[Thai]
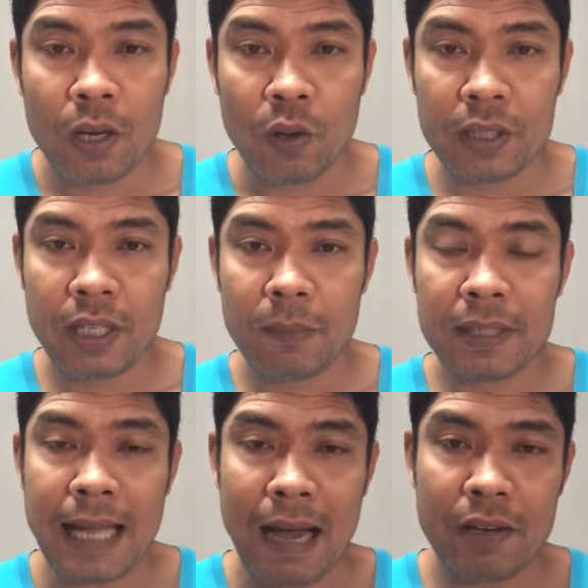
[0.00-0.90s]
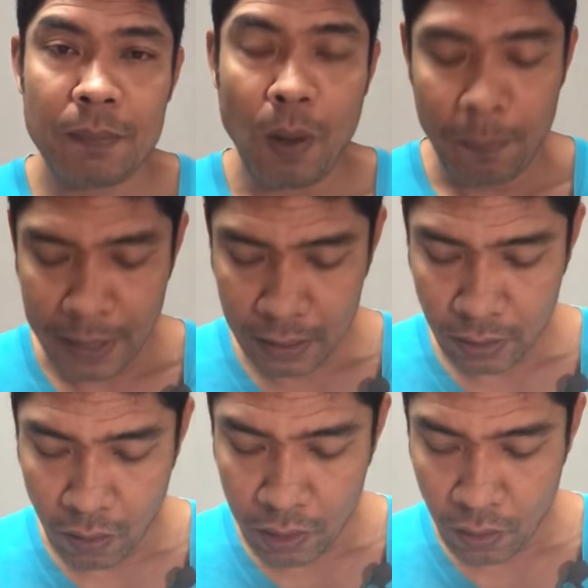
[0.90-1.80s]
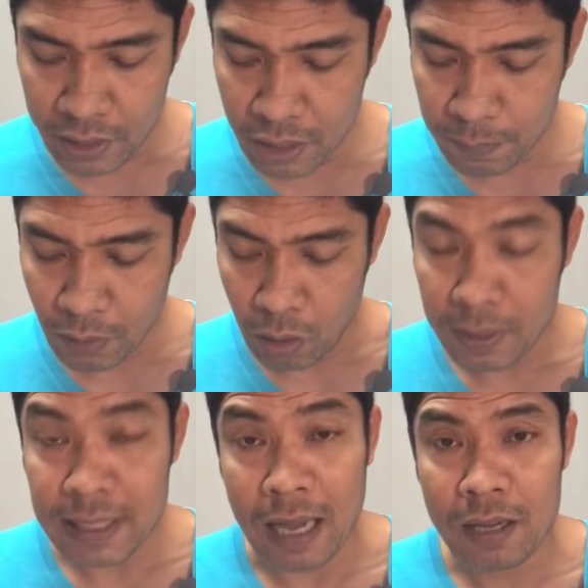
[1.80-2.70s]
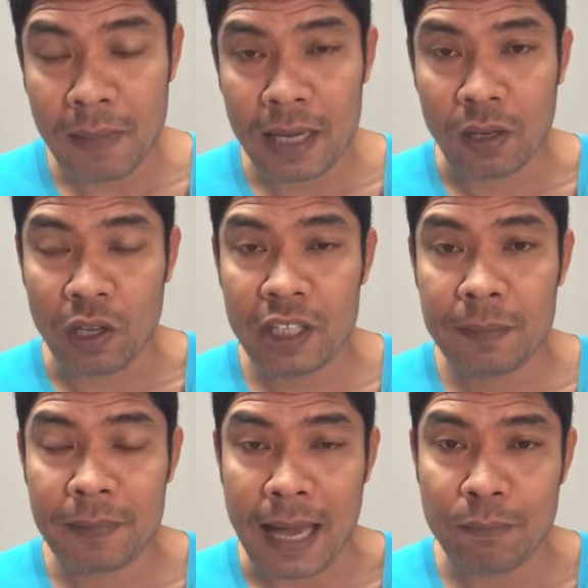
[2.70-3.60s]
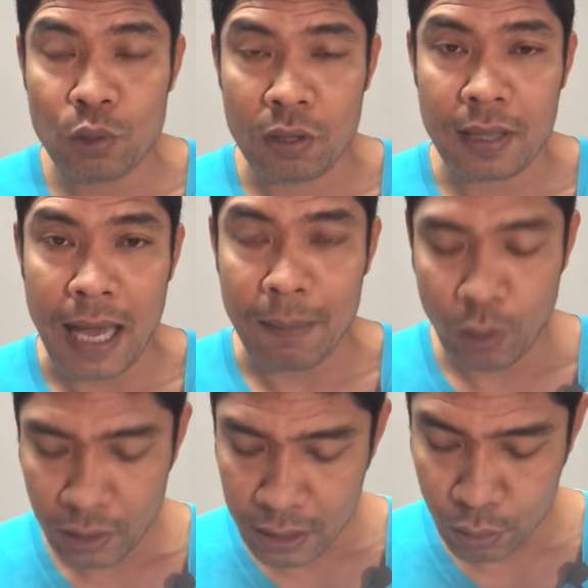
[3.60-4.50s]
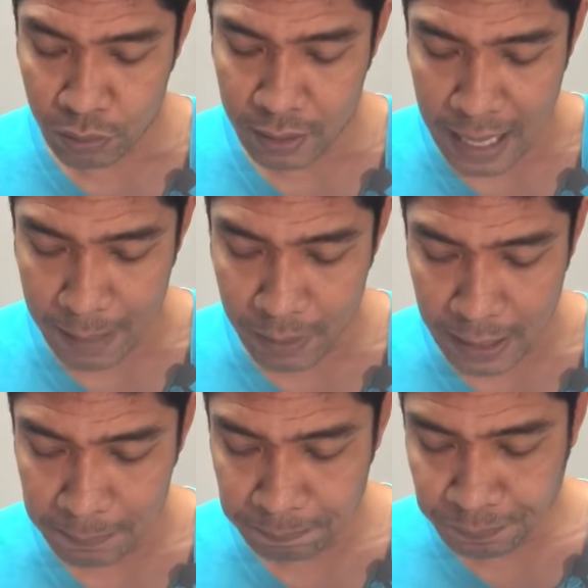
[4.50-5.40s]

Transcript: โดยที่เมื่อเช้านี้ป้อมเพชรต่อย 122เมื่อเช้านี้มา 123.3 ลด 1.3นะครับ